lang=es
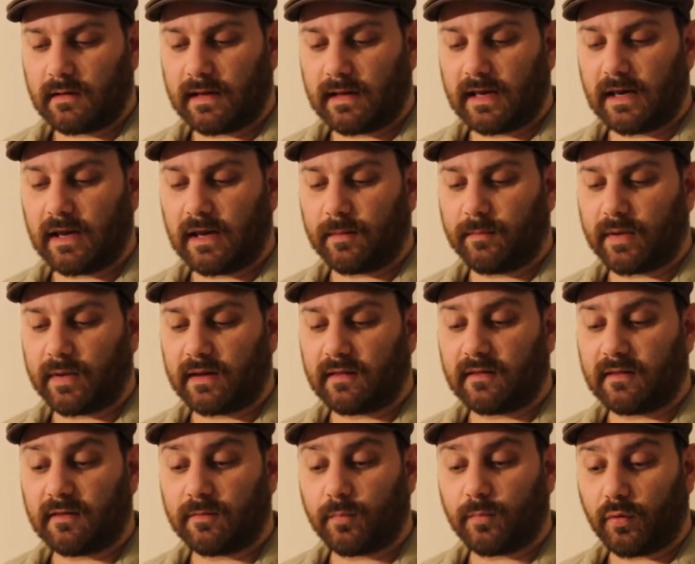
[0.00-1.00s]
el hambre
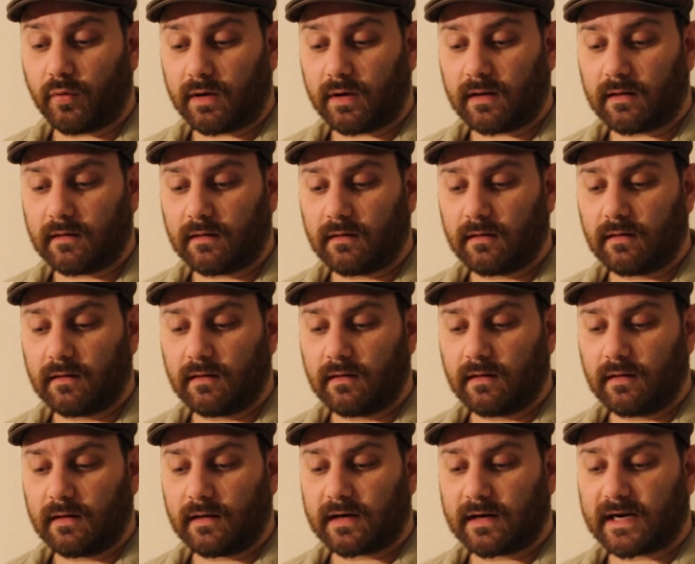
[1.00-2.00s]
dispone,
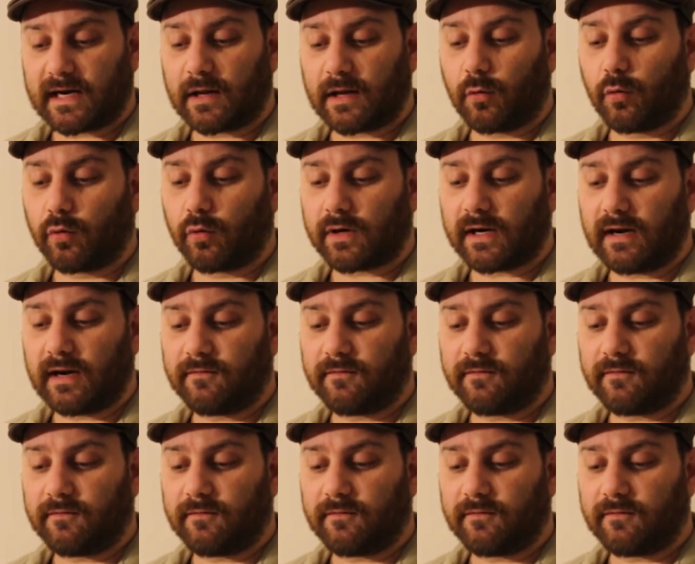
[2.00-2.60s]
recurre